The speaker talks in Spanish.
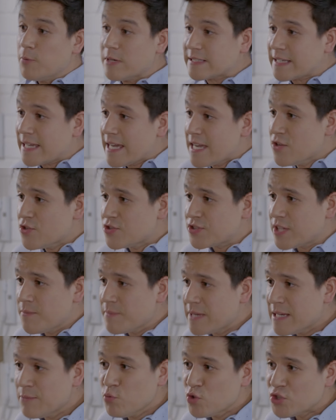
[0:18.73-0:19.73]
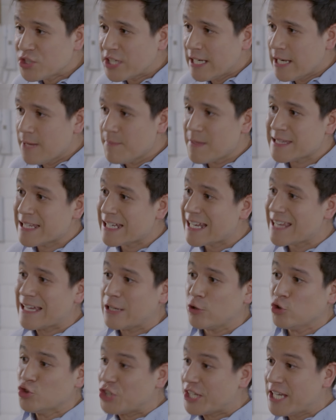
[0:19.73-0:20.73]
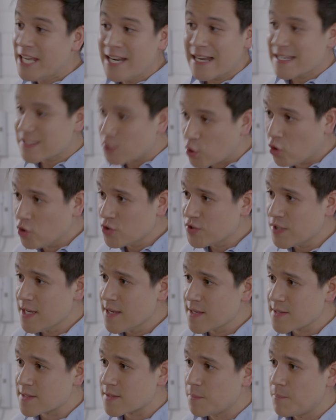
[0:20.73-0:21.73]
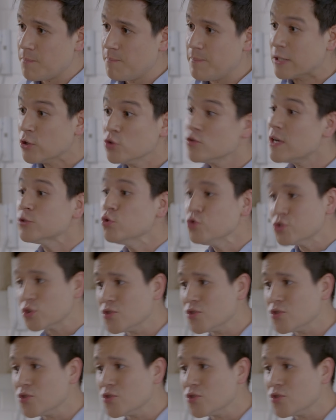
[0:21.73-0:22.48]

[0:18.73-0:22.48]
Pues que ellos también busquen la manera de conseguir las cosas, pero no a tus